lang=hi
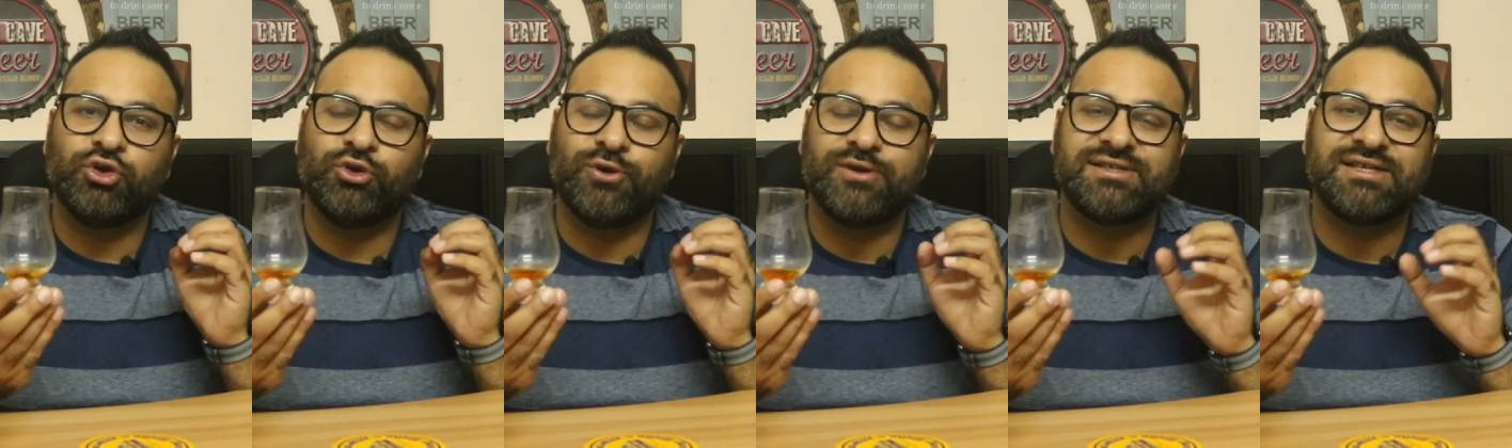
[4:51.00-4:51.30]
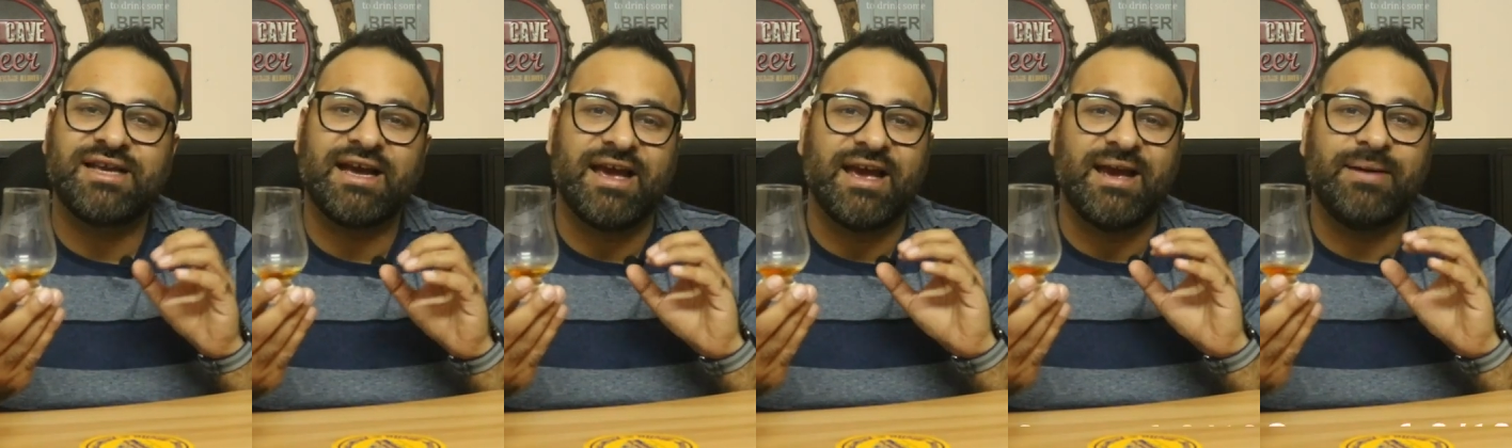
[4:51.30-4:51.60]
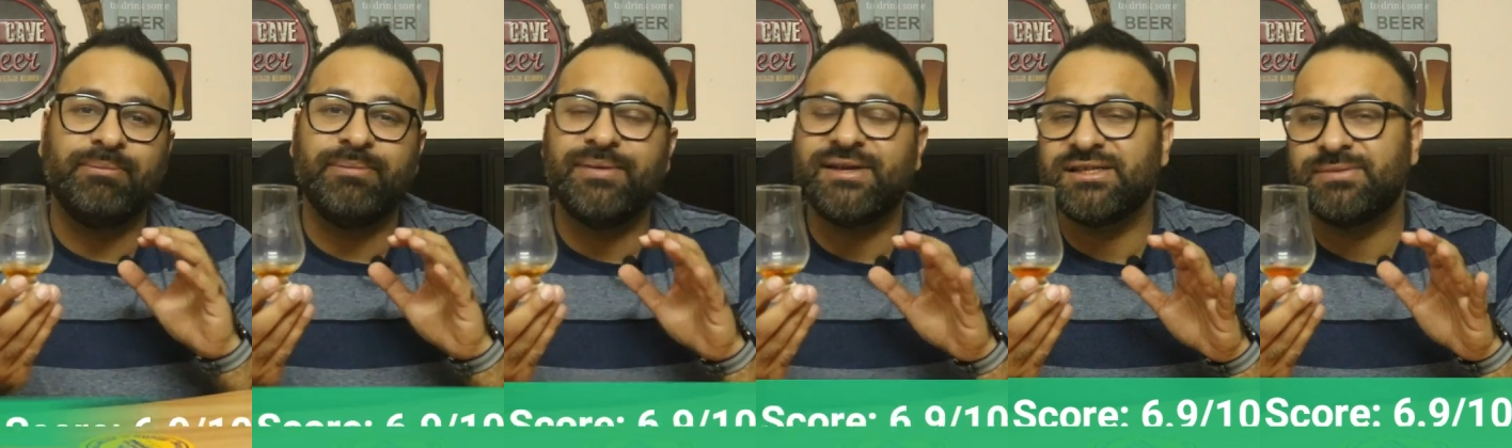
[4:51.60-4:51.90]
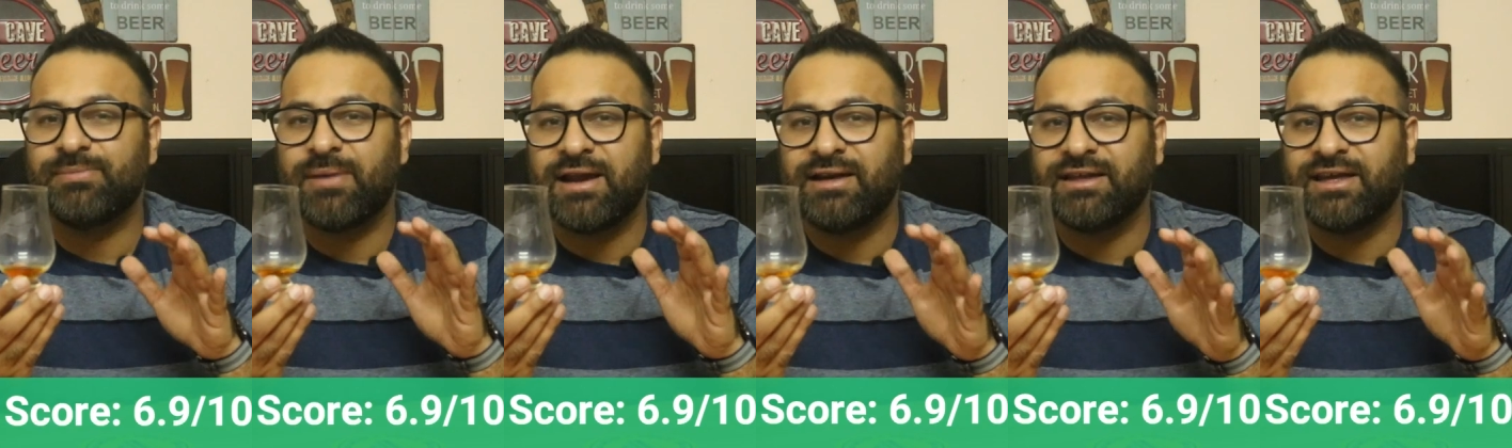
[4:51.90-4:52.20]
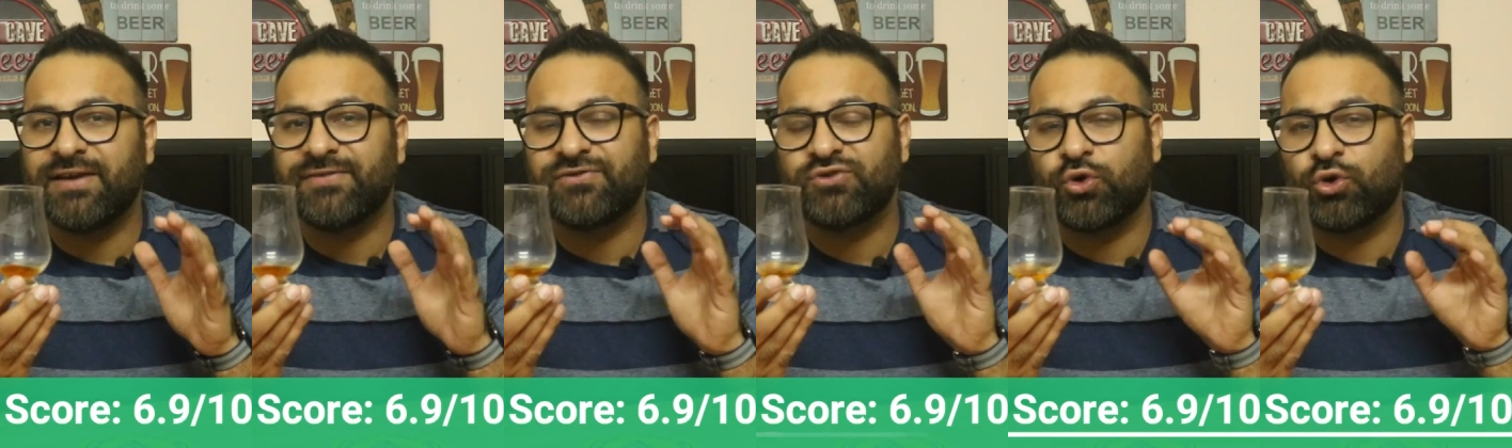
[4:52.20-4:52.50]
तो इसका एम बी इज़ मैन
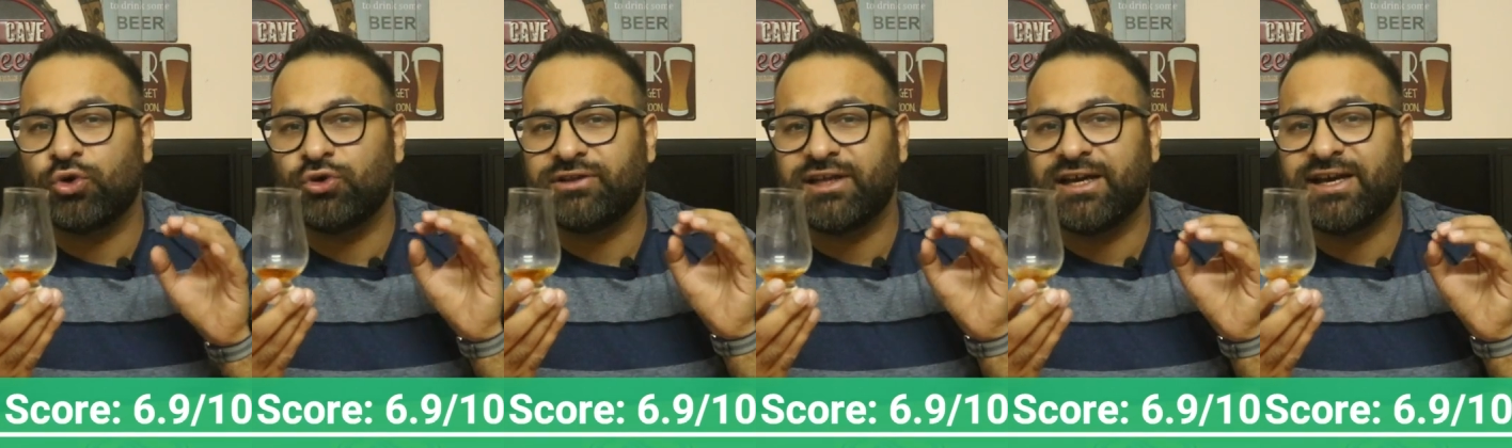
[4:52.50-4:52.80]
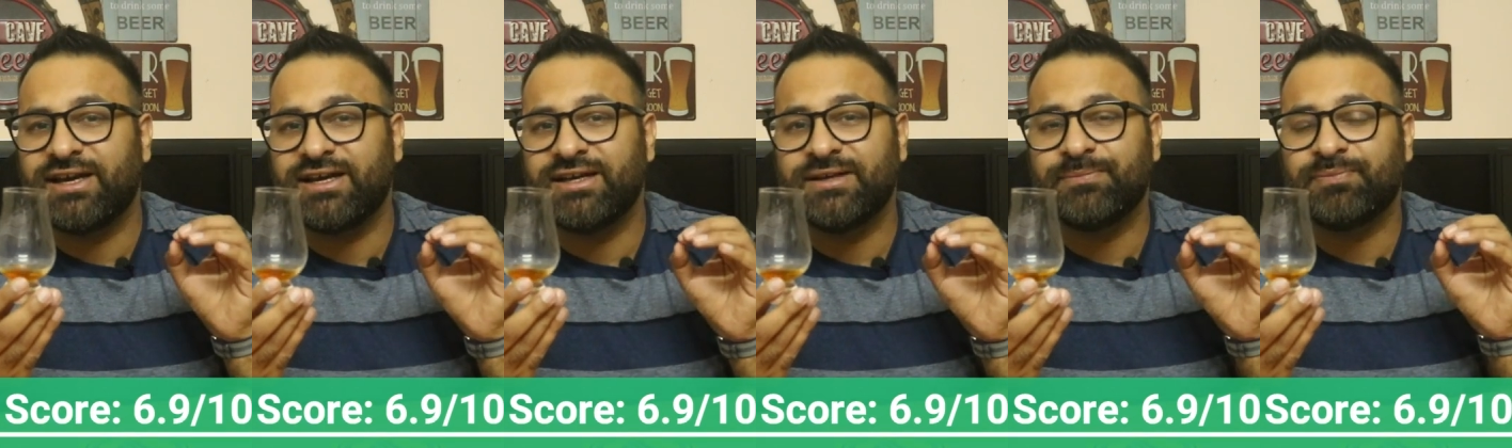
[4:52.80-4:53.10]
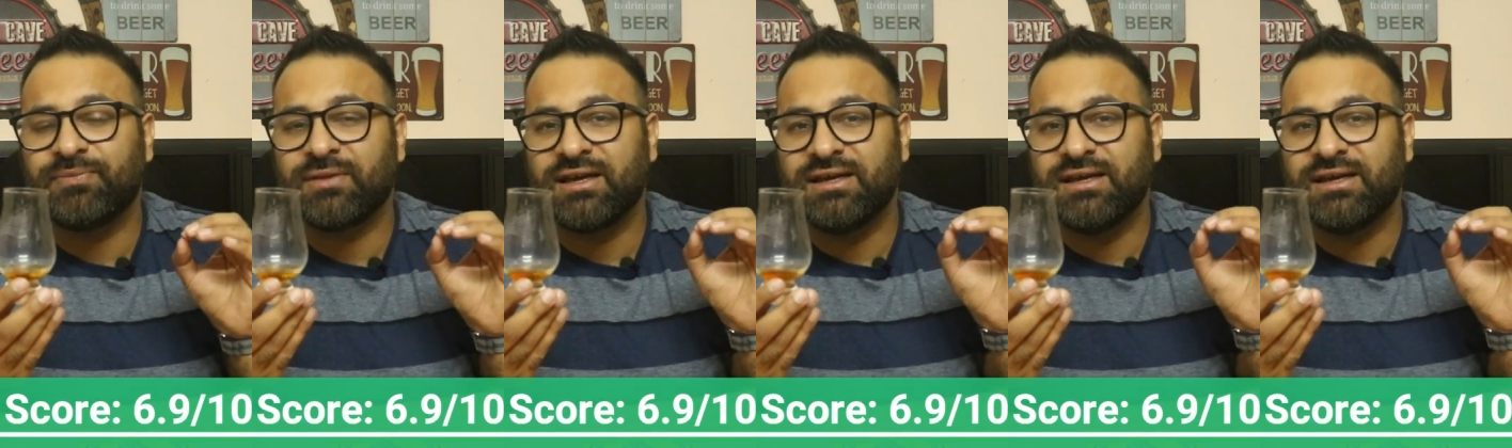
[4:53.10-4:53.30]
केव स्कोर होता है